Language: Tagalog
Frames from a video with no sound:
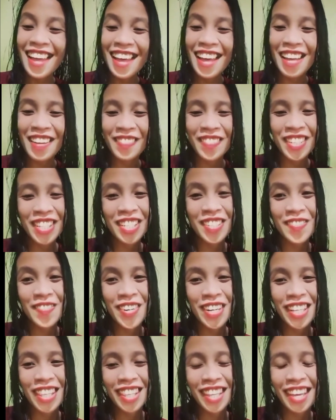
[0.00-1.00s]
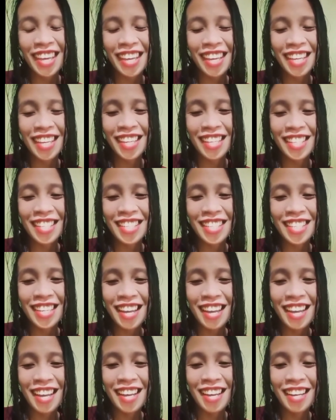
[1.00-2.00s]
happiest birthday
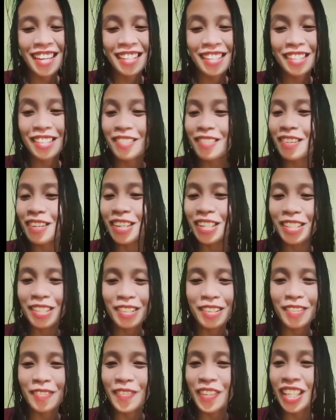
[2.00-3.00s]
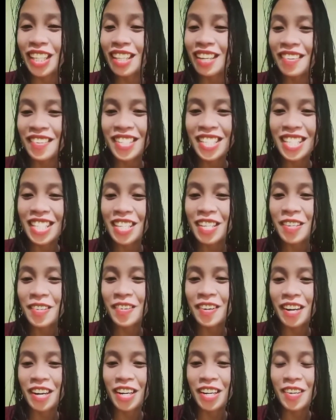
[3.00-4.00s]
insan Eduardo, May best to
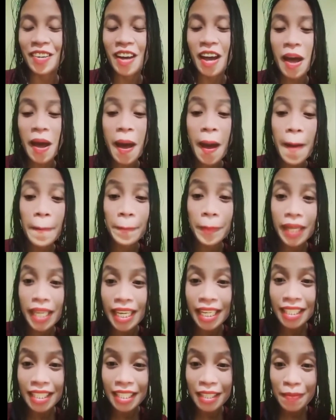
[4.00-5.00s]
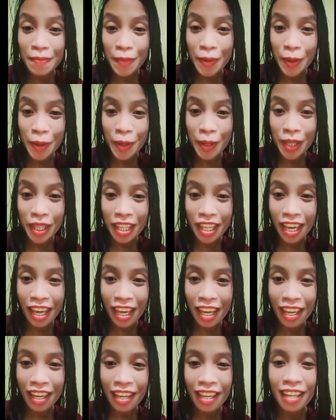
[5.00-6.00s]
Eduardo. Happiest
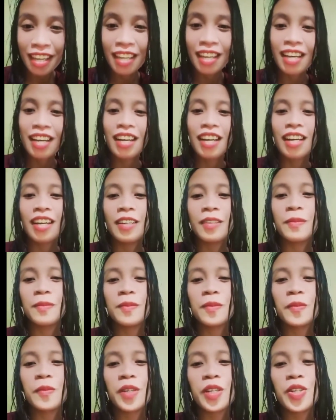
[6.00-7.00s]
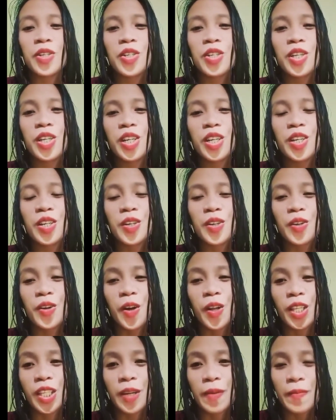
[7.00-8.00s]
birthday. I'm wishing you
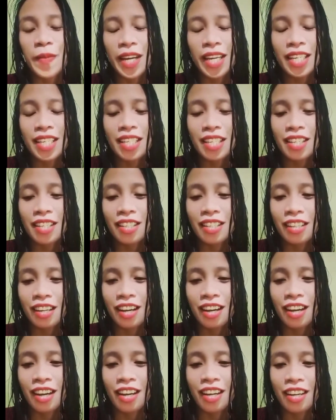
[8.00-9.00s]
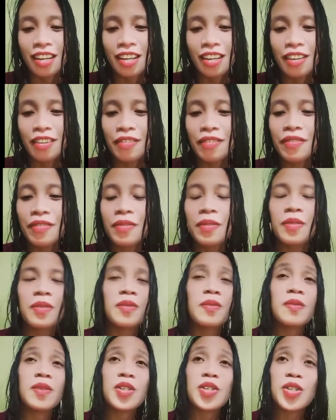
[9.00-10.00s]
all the best in life.
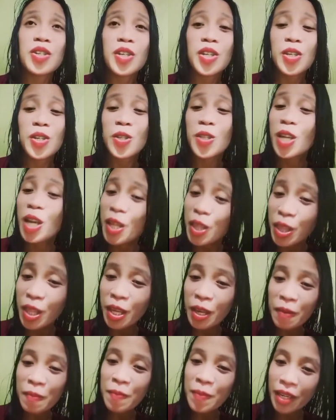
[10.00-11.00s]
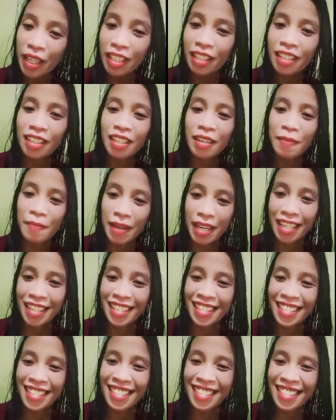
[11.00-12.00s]
Wishing you nothing but the
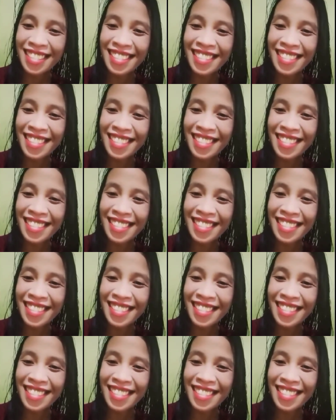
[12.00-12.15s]
best.